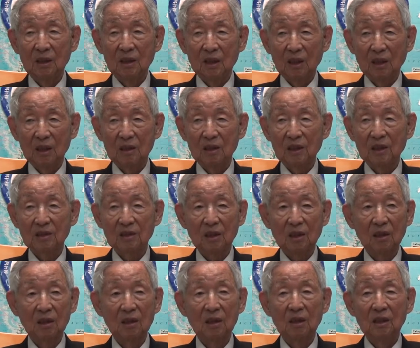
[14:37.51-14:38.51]
어,
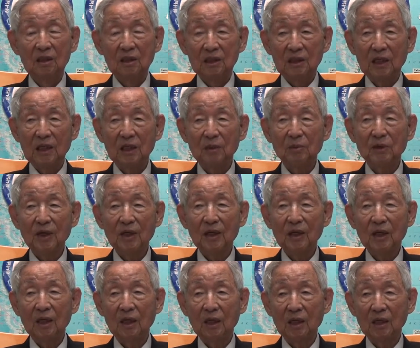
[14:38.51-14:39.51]
그래서
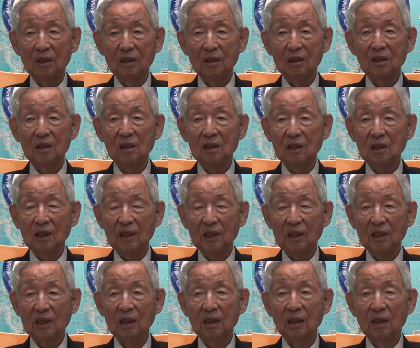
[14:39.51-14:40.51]
예배 드릴
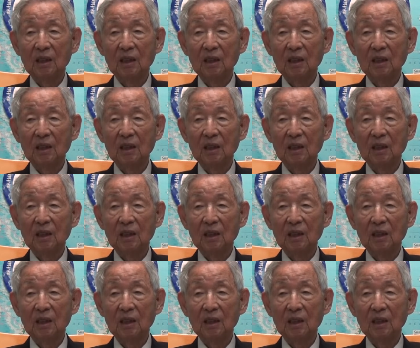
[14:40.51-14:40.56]
때